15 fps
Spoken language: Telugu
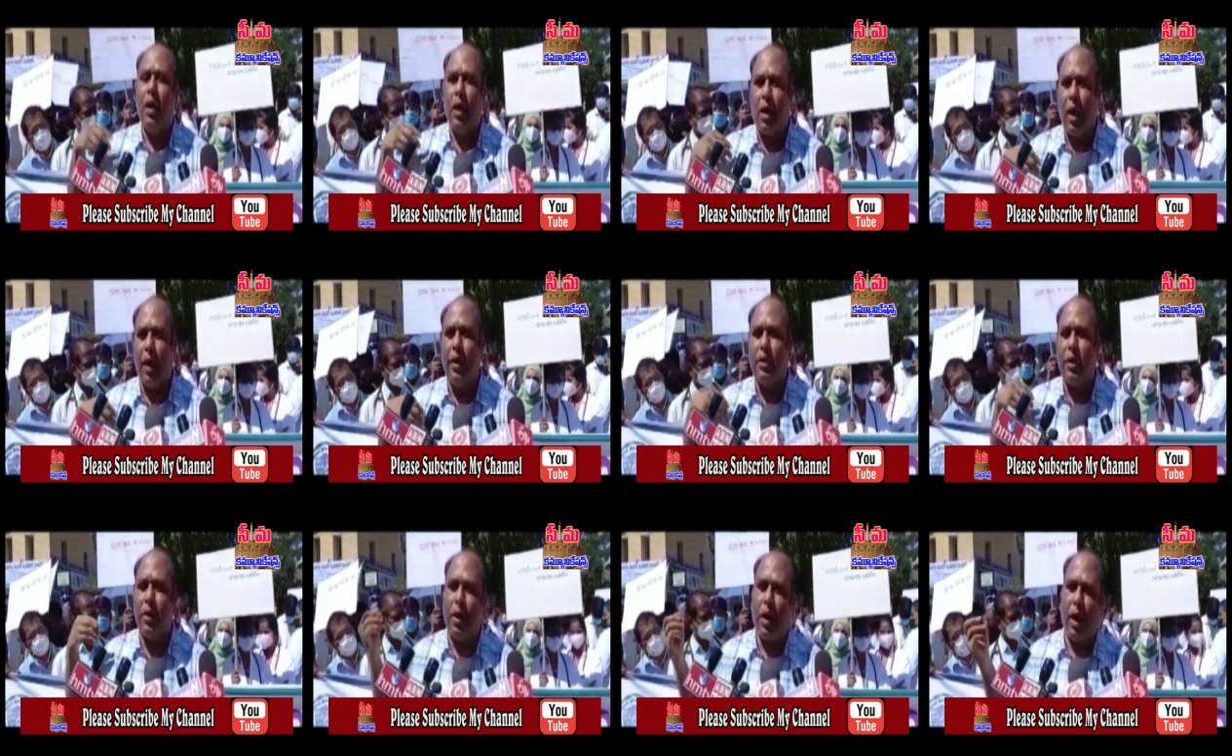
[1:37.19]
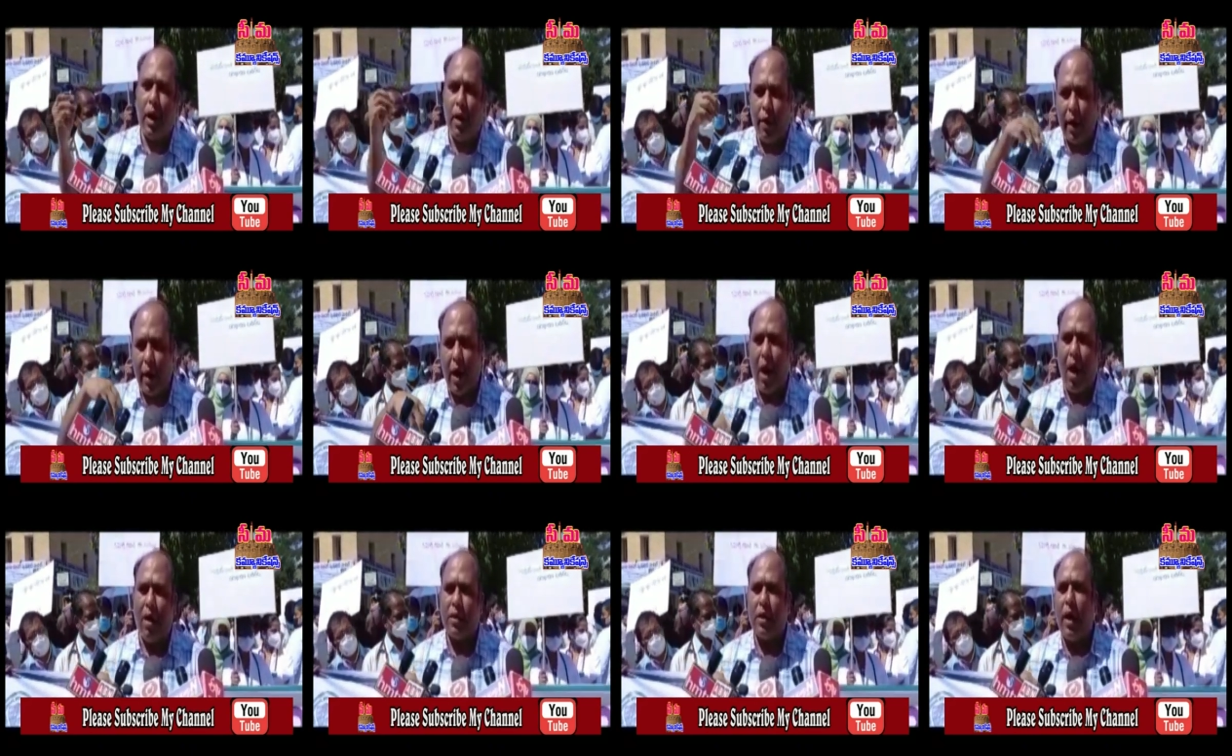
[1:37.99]
ఇక్కడ నుంచి ఇక్కడ ఎవరైనా
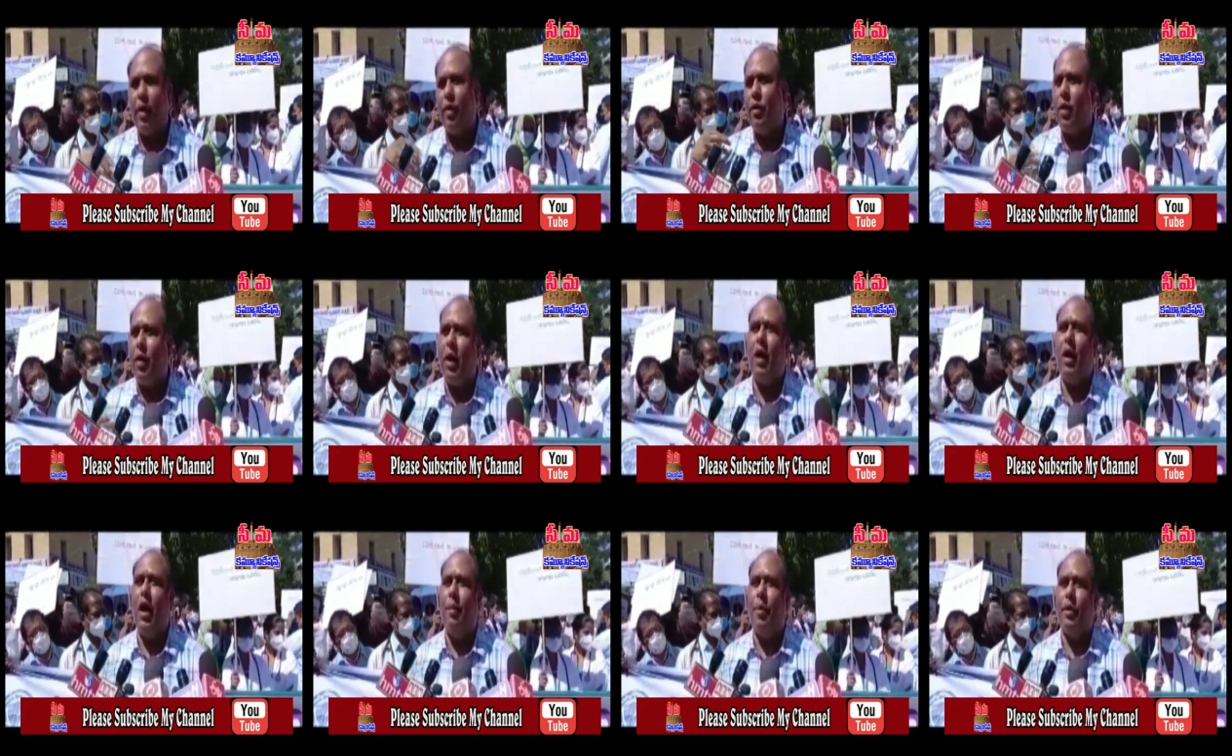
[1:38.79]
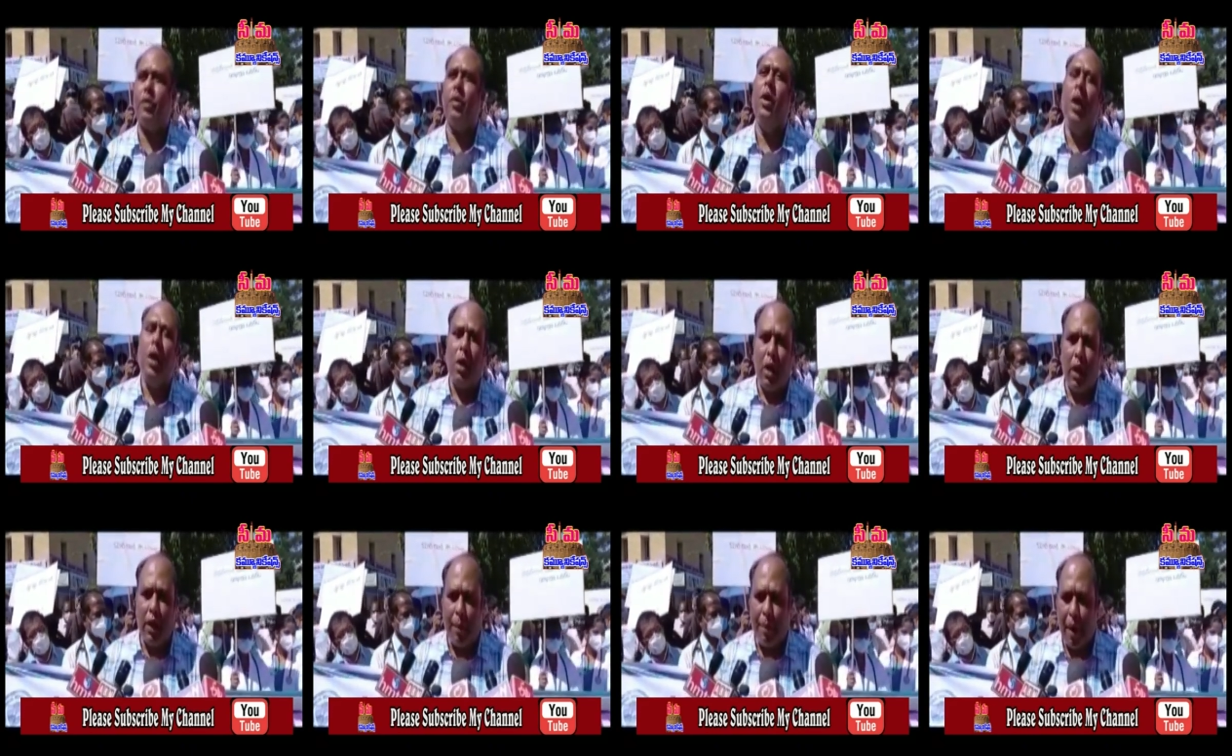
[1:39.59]
లాంగ్ స్టాండింగ్ ఉంటే వాళ్ళని లేపొచ్చు
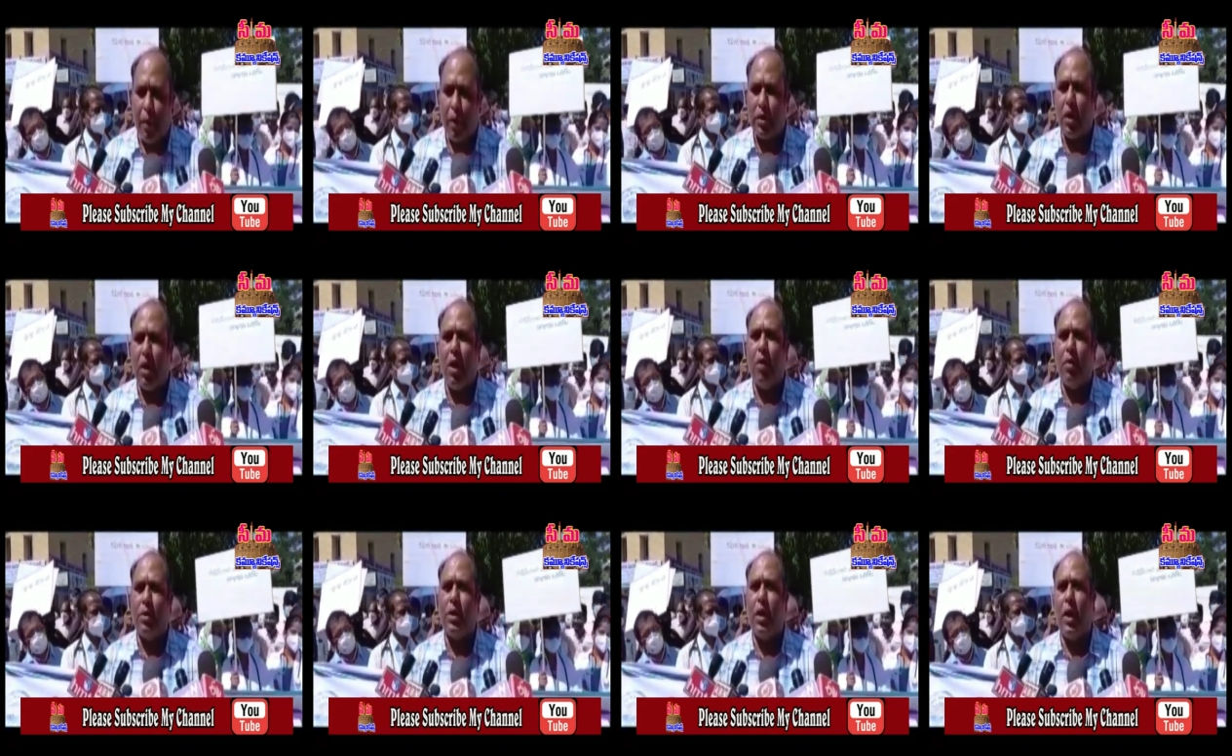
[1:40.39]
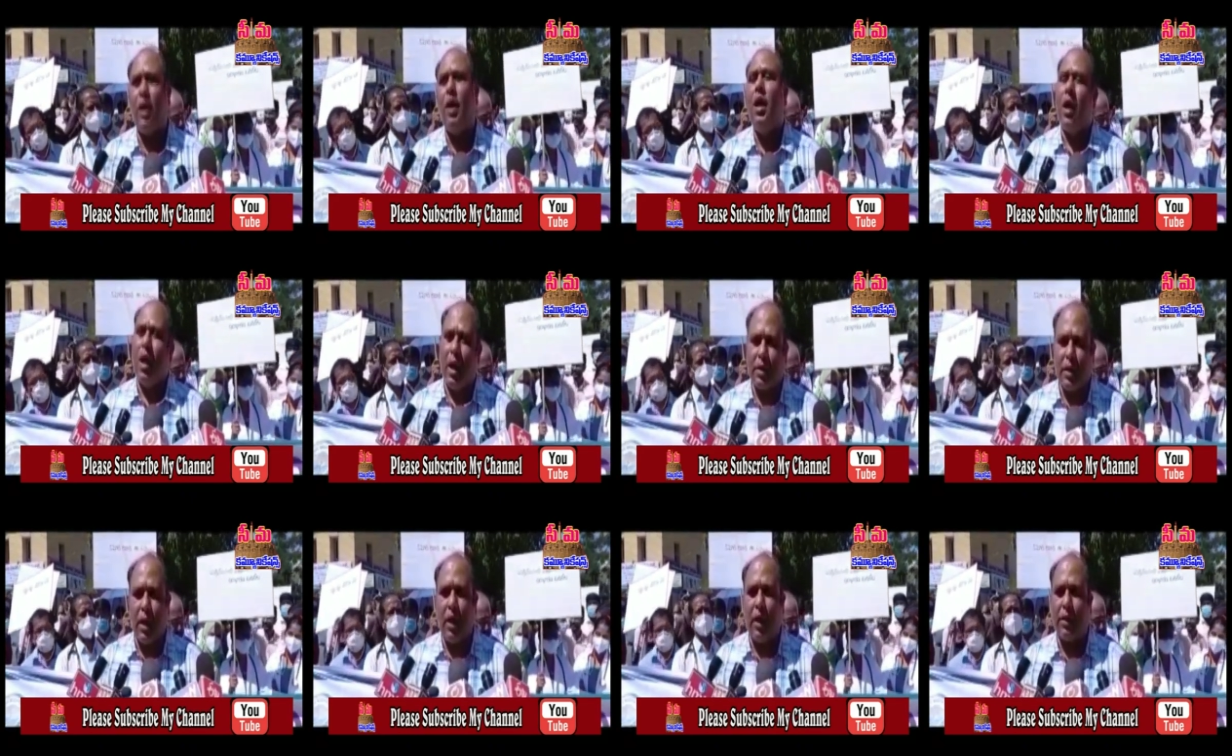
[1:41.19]
లేదా ప్రమోషన్లో వస్తే
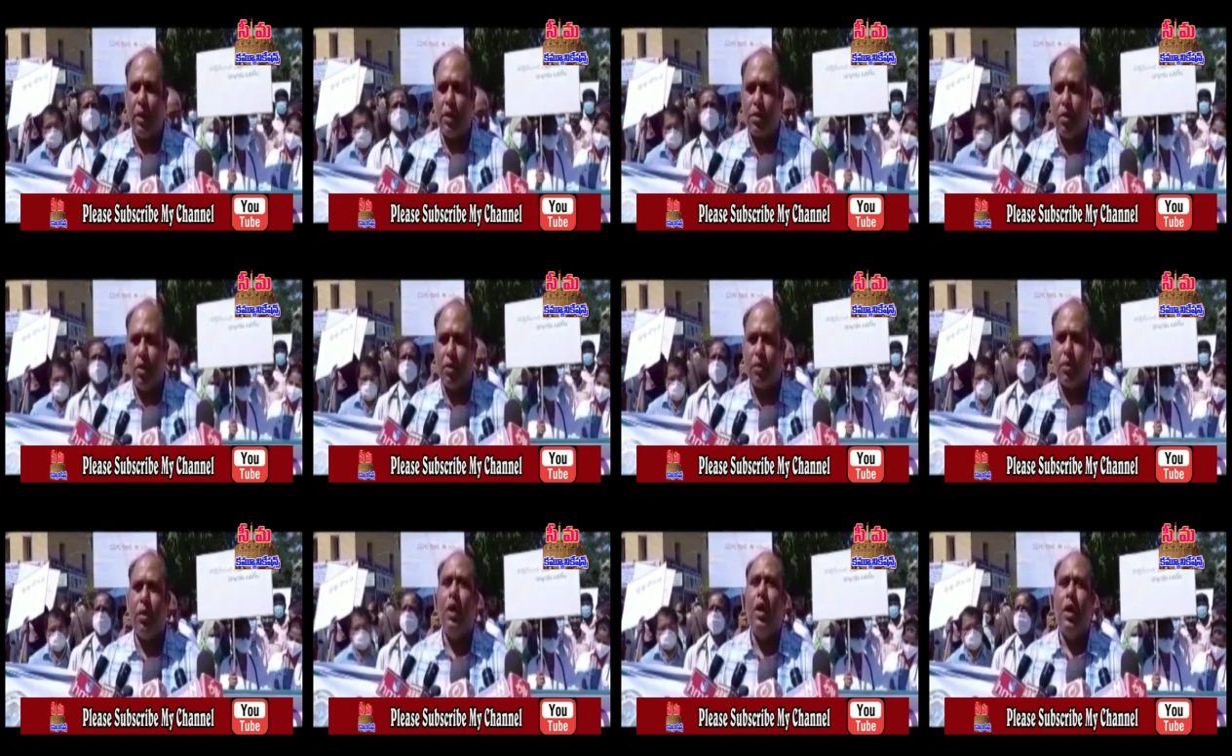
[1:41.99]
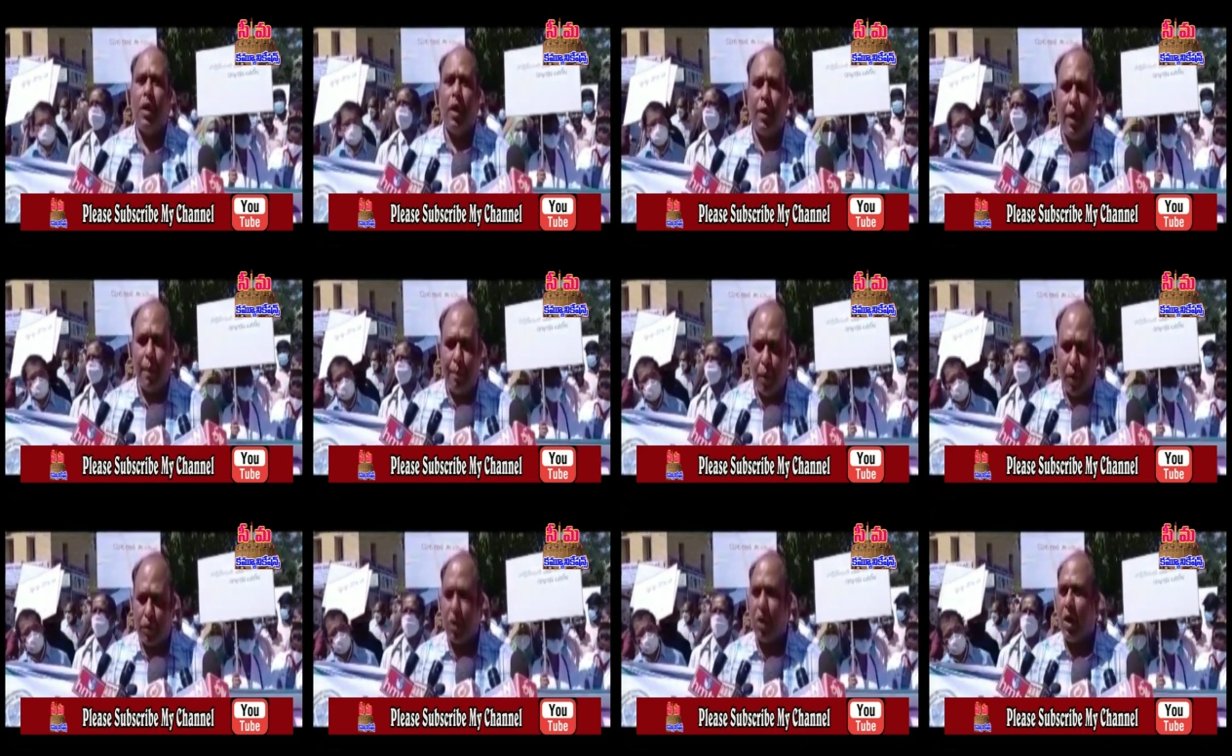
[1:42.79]
లక్షణంగా తీసుకోవచ్చు ఏదైనా
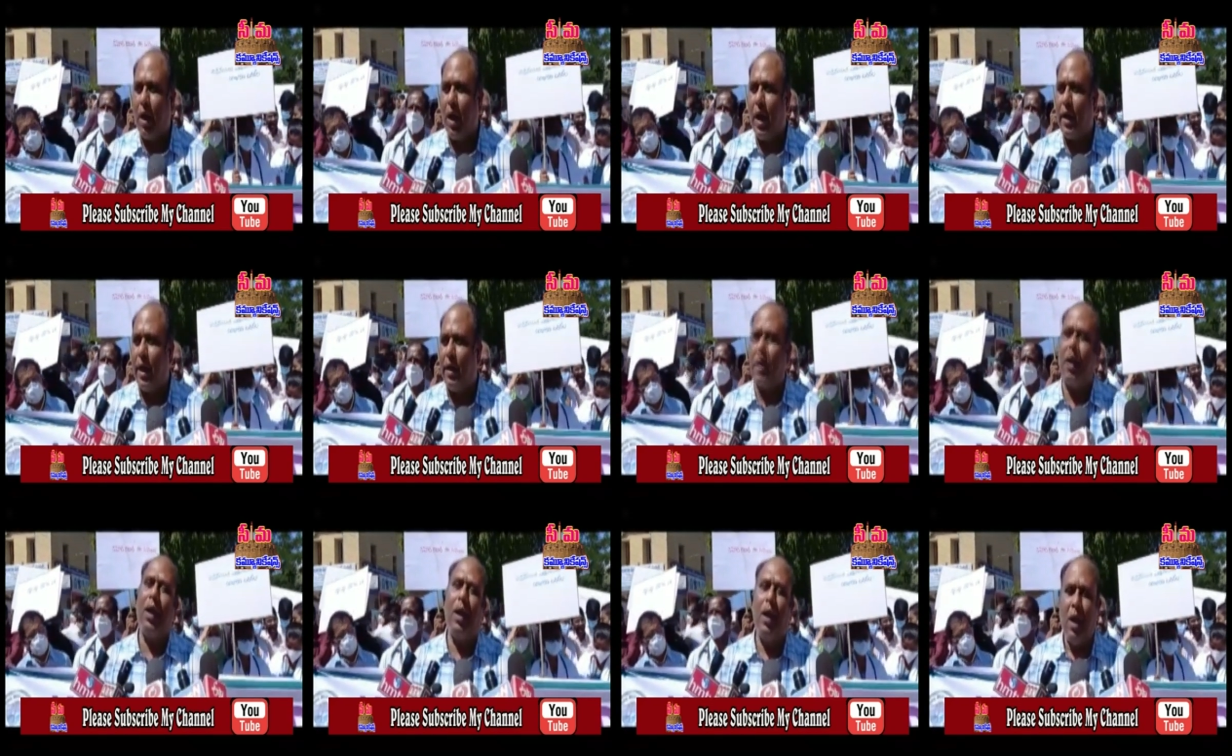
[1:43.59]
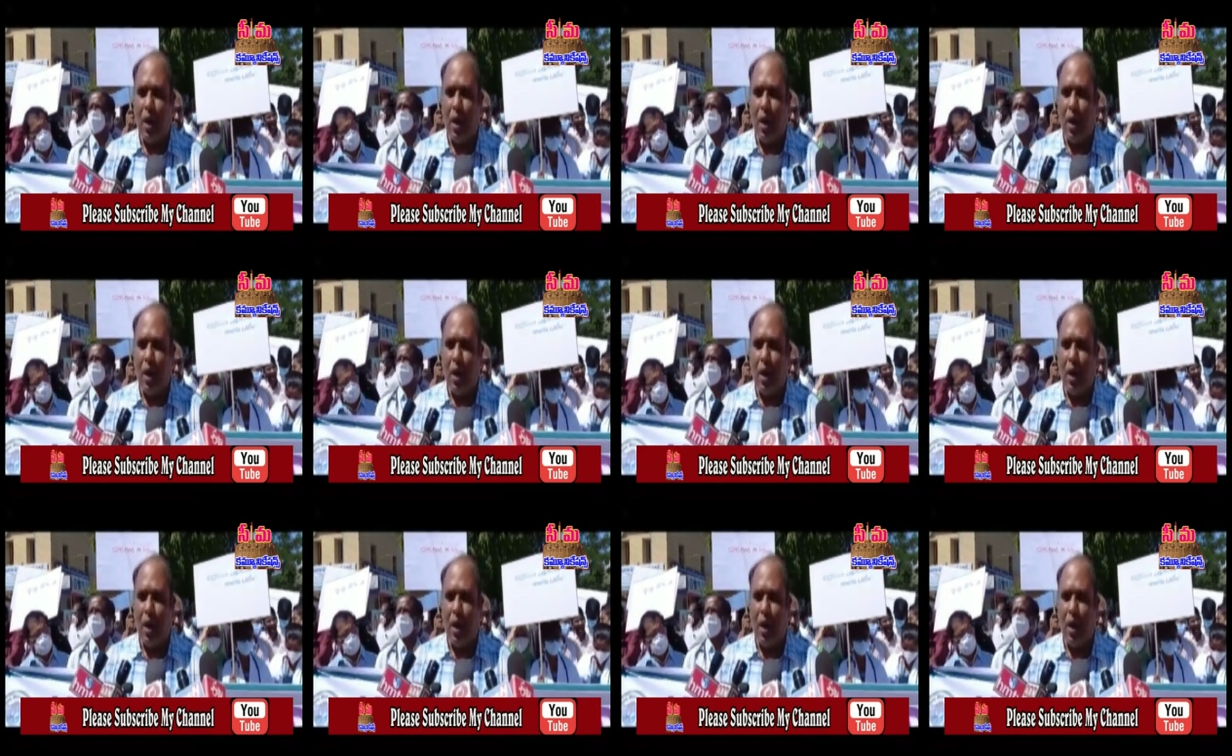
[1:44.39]
పోస్ట్ క్రియేట్ అయితే